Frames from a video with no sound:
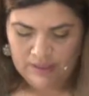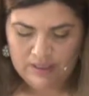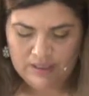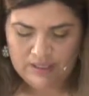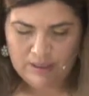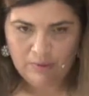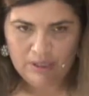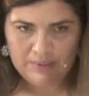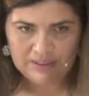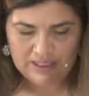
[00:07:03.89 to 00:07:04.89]
Y tendríamos
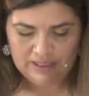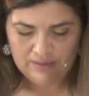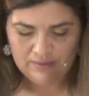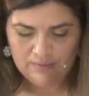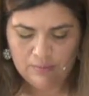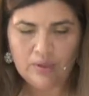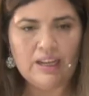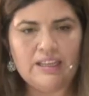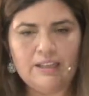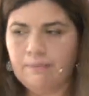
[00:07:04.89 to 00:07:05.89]
que pasar por aquí.